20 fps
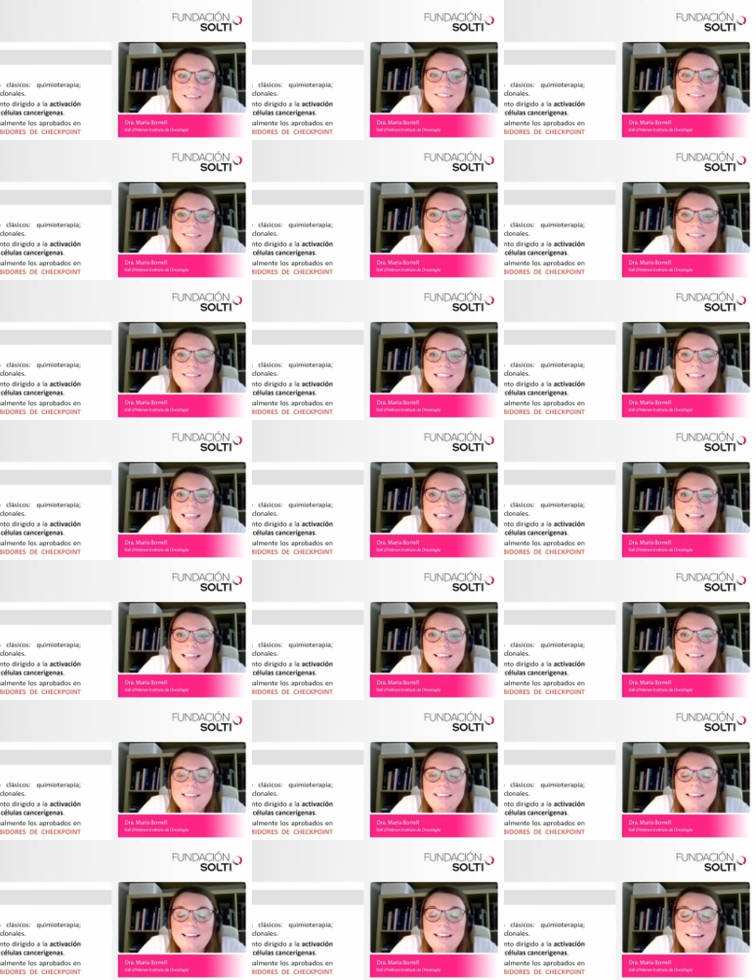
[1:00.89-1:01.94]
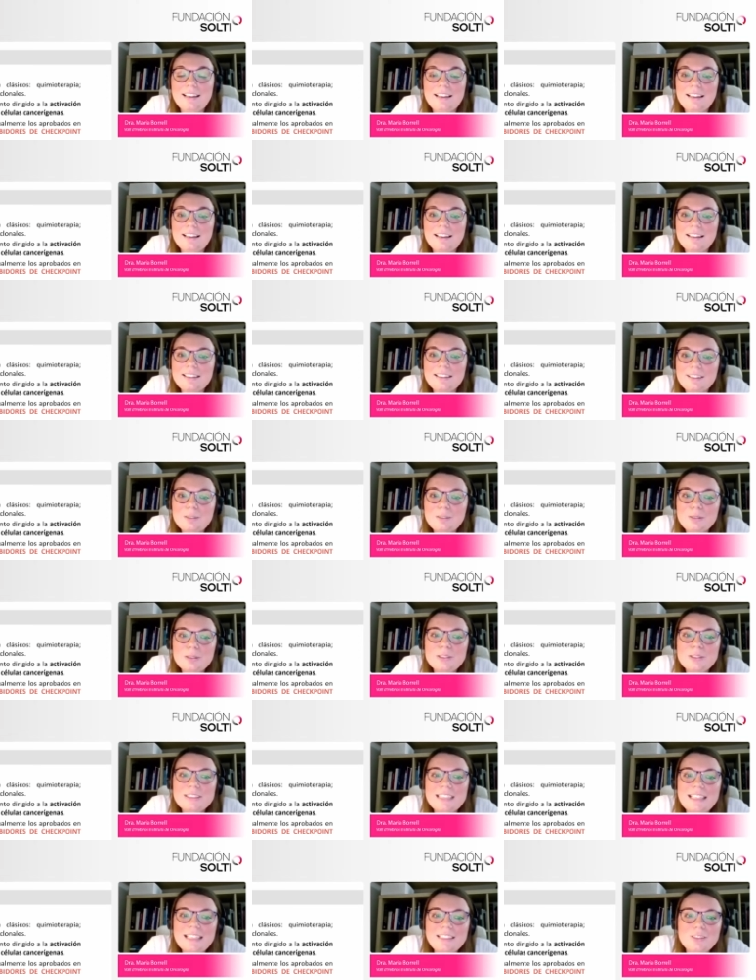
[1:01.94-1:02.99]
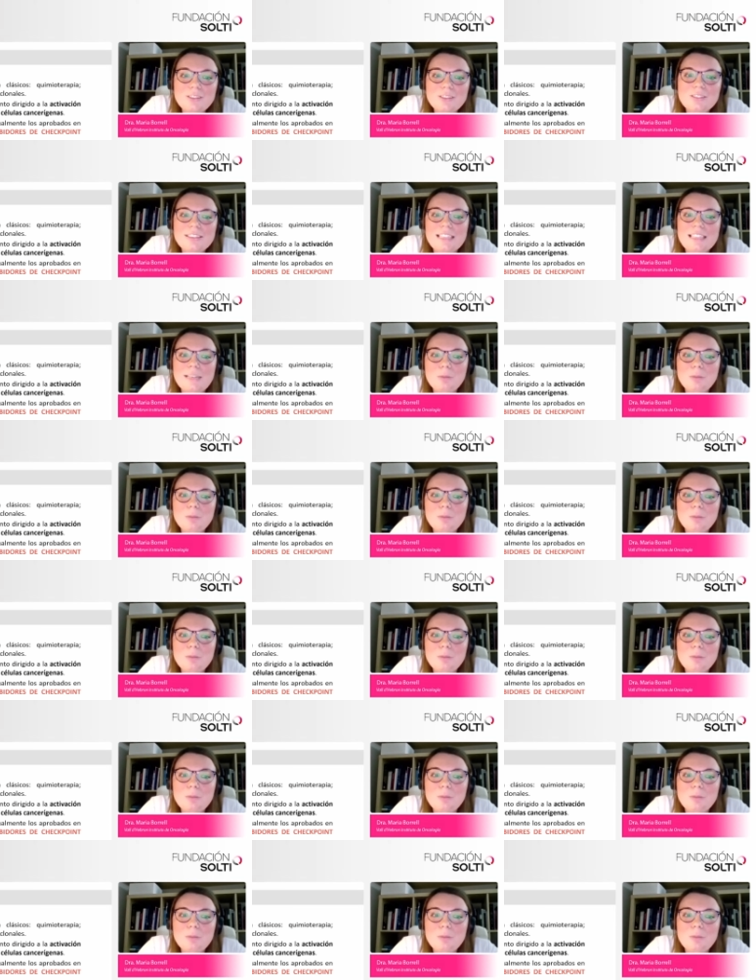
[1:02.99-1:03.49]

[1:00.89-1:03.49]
desde ya hace unos años la